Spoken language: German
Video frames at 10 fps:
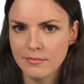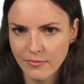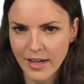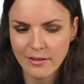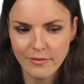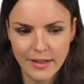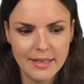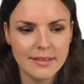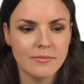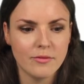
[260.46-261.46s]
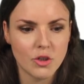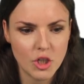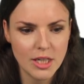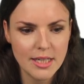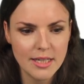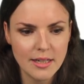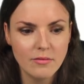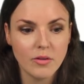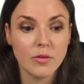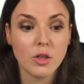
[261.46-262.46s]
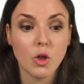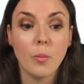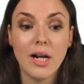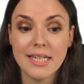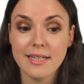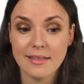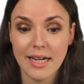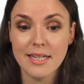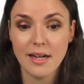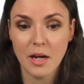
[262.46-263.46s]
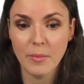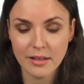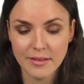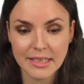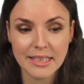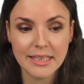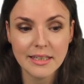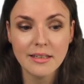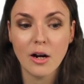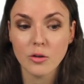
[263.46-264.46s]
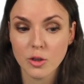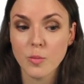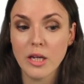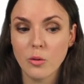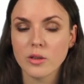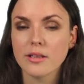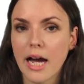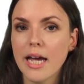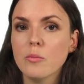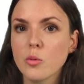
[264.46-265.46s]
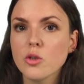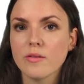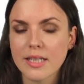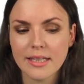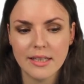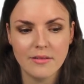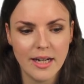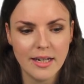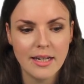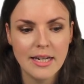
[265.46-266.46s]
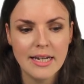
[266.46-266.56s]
wegfällt. Was steht hier dann? Wenn wir die komplette Seite einmal quadrieren, auch das p hoch 3 muss quadriert werden.